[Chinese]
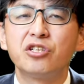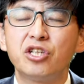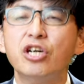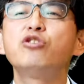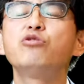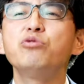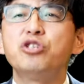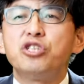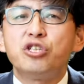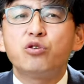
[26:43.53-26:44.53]
得救
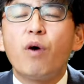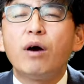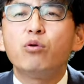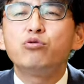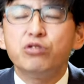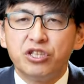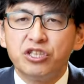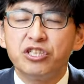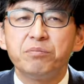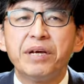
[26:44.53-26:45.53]
只是关乎罪得
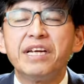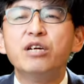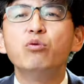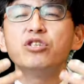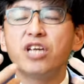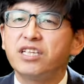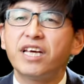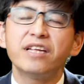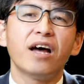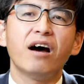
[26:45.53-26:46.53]
赦免、灵魂上
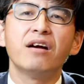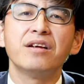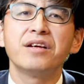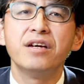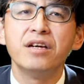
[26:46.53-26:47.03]
天堂而已。